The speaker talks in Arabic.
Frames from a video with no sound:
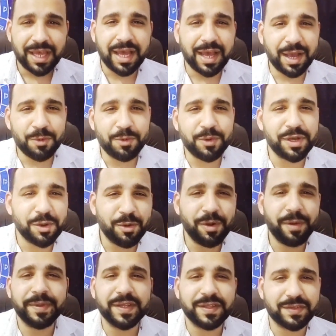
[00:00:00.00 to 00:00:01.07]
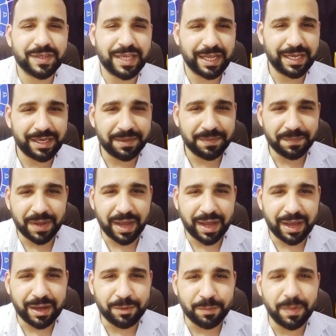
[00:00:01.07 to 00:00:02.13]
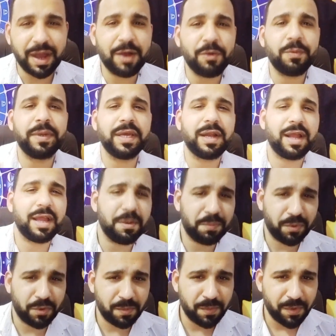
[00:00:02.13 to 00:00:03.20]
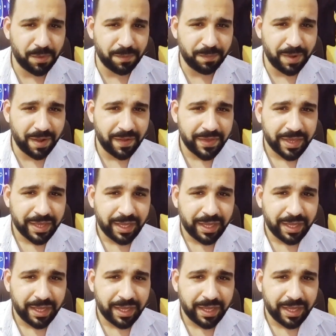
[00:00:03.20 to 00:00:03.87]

أو إن هو بيتكلم معاهم أو بيراقبهم هما